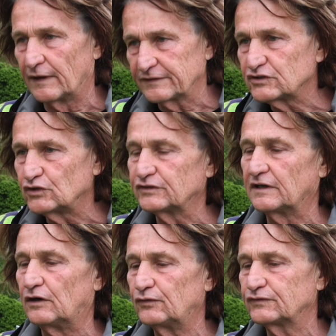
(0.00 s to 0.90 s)
warten schon
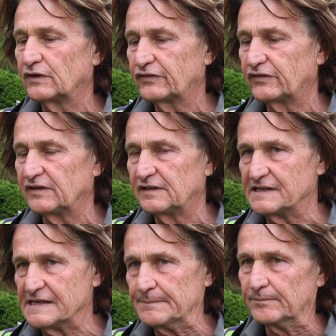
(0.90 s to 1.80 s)
drauf, dass sie
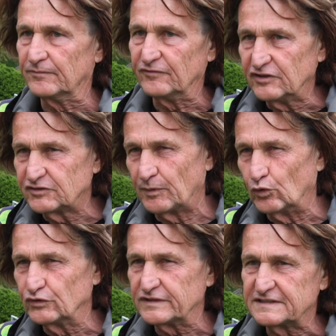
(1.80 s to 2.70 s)
eben, wie es bei
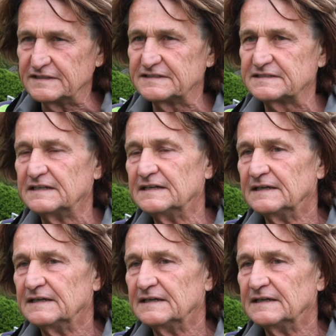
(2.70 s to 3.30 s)
uns jetzt ist,